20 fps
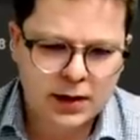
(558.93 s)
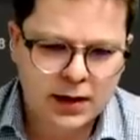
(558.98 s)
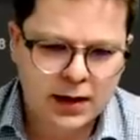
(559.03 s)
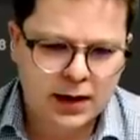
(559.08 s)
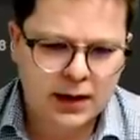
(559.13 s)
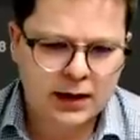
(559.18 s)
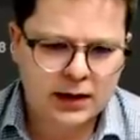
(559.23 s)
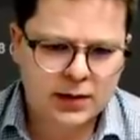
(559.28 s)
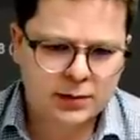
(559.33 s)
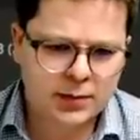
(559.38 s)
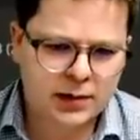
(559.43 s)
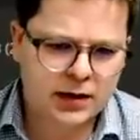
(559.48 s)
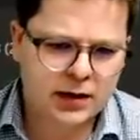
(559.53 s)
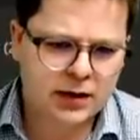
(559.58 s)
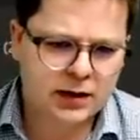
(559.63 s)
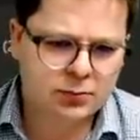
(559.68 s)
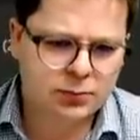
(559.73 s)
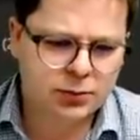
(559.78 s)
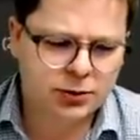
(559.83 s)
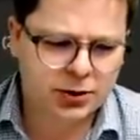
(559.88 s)
Ale
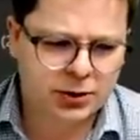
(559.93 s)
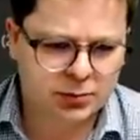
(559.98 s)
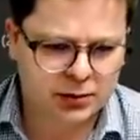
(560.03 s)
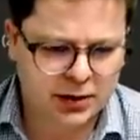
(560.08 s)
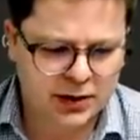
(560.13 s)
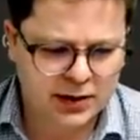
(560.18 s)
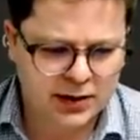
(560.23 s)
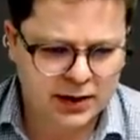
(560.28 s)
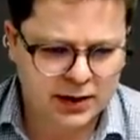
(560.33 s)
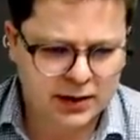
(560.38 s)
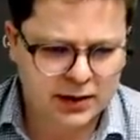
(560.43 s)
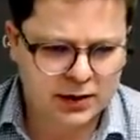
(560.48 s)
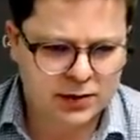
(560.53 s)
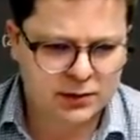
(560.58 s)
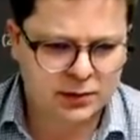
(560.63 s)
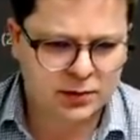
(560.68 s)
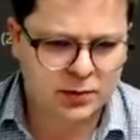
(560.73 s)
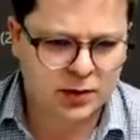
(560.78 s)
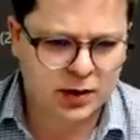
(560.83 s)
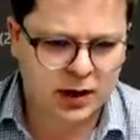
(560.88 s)
chyba musiał tak zagrać
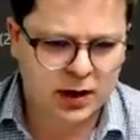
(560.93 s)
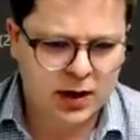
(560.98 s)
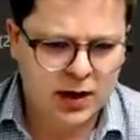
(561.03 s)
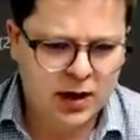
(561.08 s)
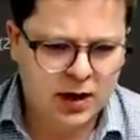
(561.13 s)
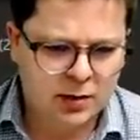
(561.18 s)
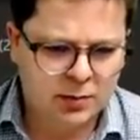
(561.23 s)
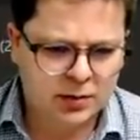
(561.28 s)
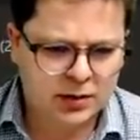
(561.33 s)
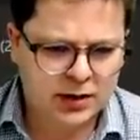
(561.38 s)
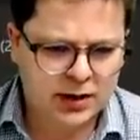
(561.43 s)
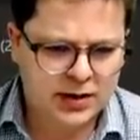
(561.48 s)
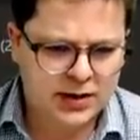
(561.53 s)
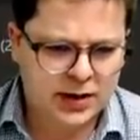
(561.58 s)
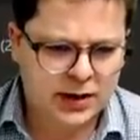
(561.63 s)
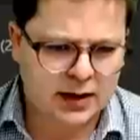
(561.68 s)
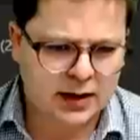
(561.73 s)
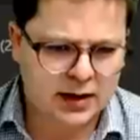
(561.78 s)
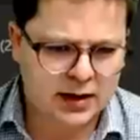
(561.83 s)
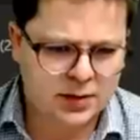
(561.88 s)
w ogóle. Bo teraz
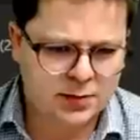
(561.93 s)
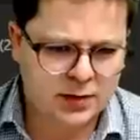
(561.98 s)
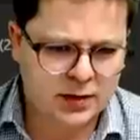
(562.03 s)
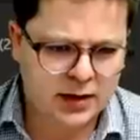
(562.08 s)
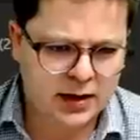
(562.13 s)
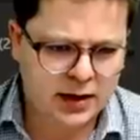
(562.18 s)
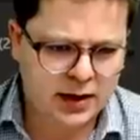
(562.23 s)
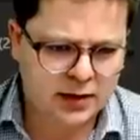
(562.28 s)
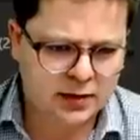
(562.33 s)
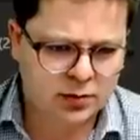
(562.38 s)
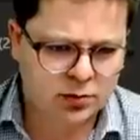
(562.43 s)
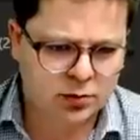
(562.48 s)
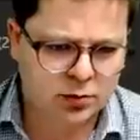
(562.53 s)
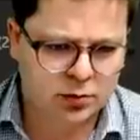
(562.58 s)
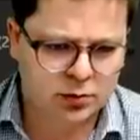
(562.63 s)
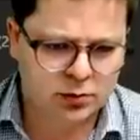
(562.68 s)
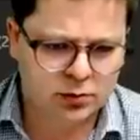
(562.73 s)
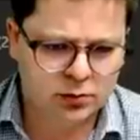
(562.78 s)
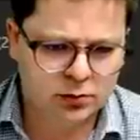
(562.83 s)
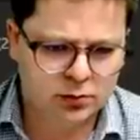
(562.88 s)
tak, jak zbiję,
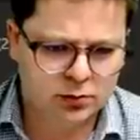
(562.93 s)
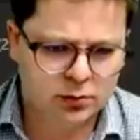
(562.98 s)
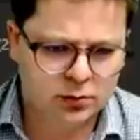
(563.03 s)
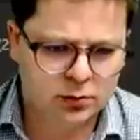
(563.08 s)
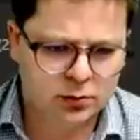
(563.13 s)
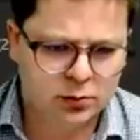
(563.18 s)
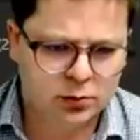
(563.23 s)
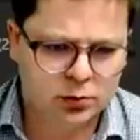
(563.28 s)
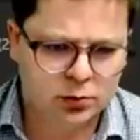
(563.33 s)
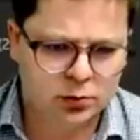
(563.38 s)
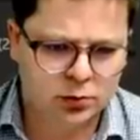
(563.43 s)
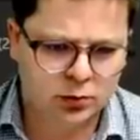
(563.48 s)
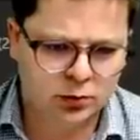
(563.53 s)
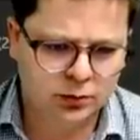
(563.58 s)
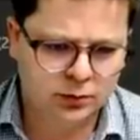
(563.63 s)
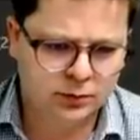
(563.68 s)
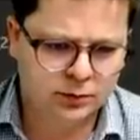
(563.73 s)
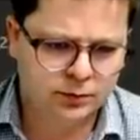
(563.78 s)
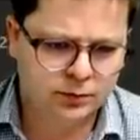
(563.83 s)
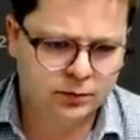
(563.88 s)
tu,
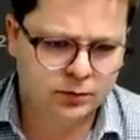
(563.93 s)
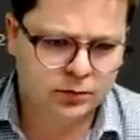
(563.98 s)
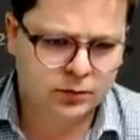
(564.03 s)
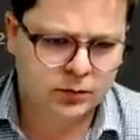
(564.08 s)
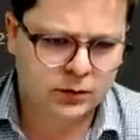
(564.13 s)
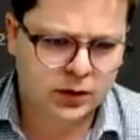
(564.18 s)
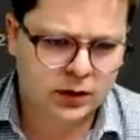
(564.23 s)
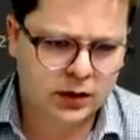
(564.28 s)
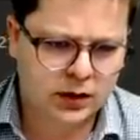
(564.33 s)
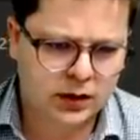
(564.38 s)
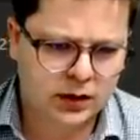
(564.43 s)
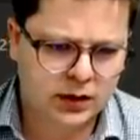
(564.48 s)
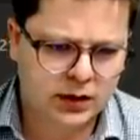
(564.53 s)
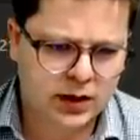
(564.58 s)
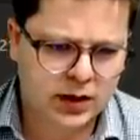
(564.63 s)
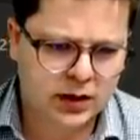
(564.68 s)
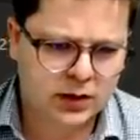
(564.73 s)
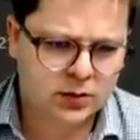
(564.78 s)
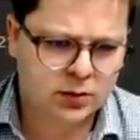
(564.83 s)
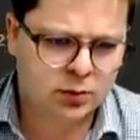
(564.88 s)
tu,
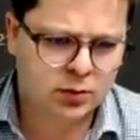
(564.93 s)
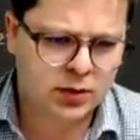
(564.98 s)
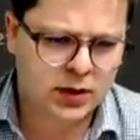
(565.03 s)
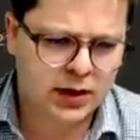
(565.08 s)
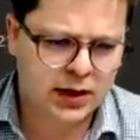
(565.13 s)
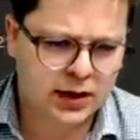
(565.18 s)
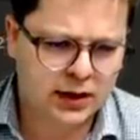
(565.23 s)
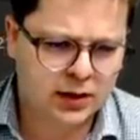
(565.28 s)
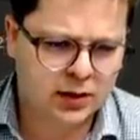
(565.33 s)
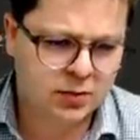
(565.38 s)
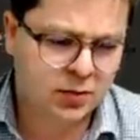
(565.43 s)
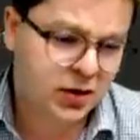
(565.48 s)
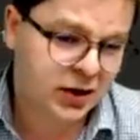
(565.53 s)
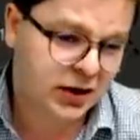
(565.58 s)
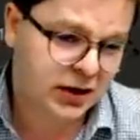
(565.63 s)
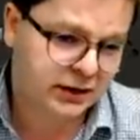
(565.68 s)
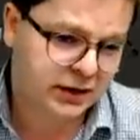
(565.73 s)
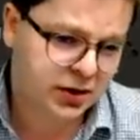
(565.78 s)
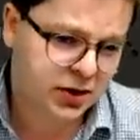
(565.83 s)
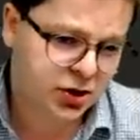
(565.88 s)
E, król H1 mogę
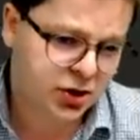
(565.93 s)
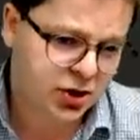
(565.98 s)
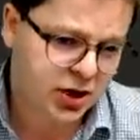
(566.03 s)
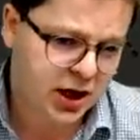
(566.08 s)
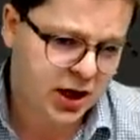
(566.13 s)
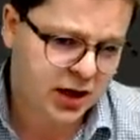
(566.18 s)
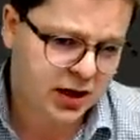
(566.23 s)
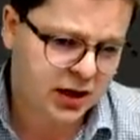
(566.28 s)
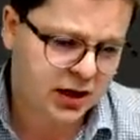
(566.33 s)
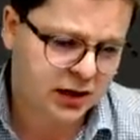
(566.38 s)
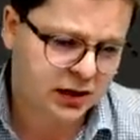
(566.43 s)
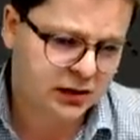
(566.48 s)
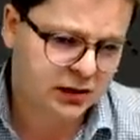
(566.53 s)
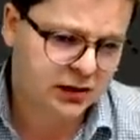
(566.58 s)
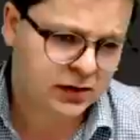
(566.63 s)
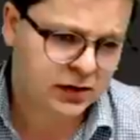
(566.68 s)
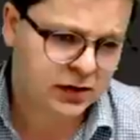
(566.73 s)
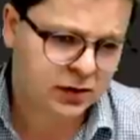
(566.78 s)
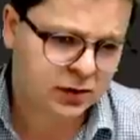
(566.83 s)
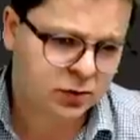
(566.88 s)
dawać szacha,
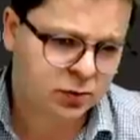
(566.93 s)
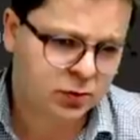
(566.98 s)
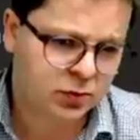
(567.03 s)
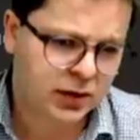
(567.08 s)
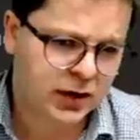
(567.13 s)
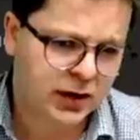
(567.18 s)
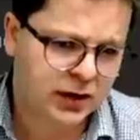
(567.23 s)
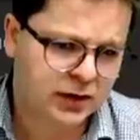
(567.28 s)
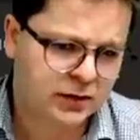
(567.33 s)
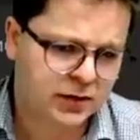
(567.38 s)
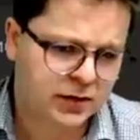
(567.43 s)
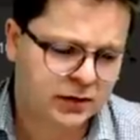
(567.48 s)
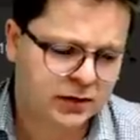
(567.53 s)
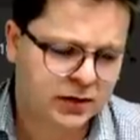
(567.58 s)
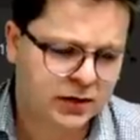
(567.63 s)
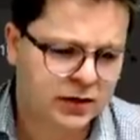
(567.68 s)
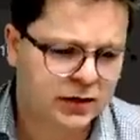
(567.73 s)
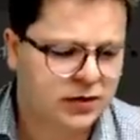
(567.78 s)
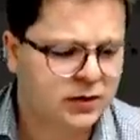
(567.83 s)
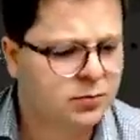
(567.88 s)
ale król G2
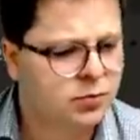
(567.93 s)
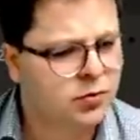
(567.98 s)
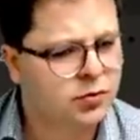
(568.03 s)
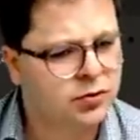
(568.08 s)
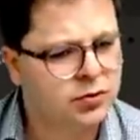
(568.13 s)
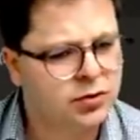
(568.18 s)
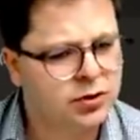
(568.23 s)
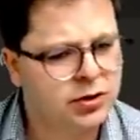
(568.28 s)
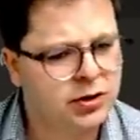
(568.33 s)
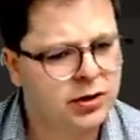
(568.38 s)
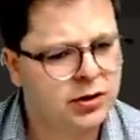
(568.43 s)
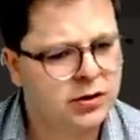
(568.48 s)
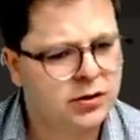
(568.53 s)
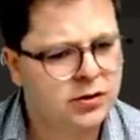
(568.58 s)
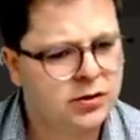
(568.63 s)
wtedy pójdzie.